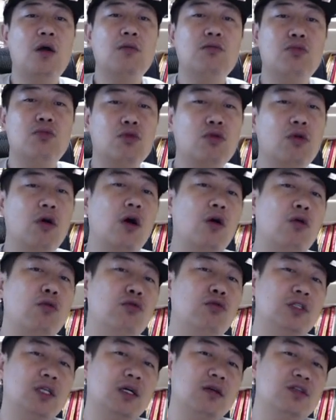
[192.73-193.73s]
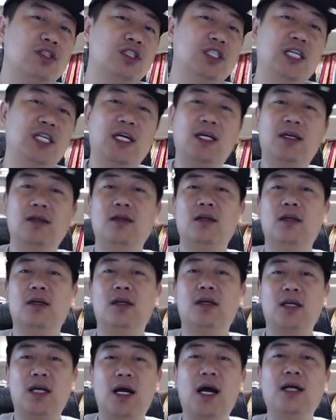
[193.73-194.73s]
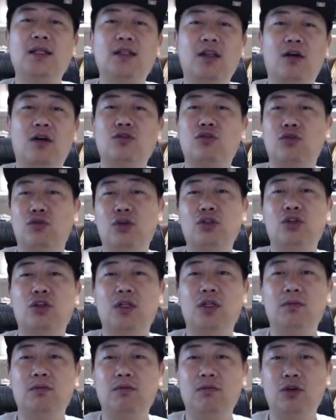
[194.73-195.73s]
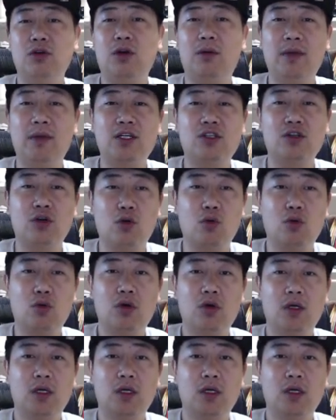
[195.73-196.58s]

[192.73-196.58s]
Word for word: 不过互相之间看到总会觉得有点面熟。